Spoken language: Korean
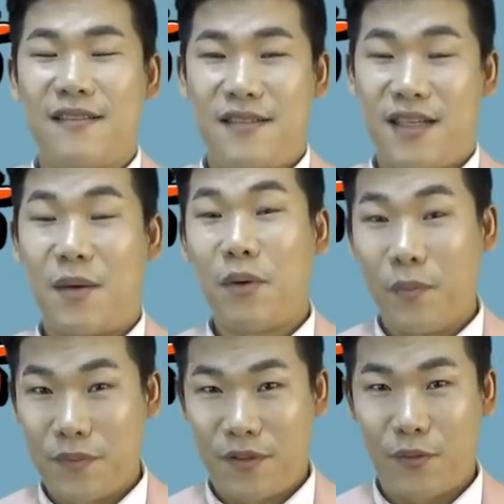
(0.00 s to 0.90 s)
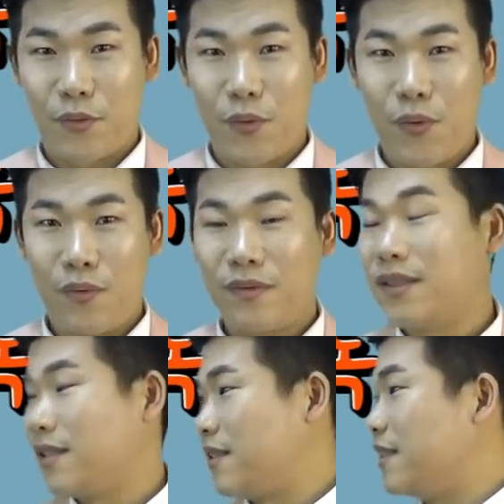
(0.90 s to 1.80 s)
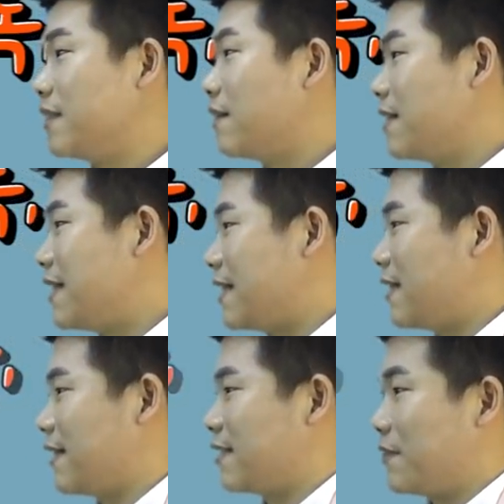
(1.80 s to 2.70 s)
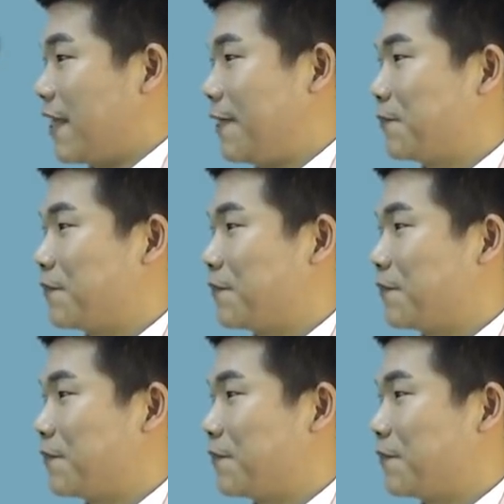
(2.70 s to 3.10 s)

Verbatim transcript: 제가 법적으로 근거를 제시하겠습니다.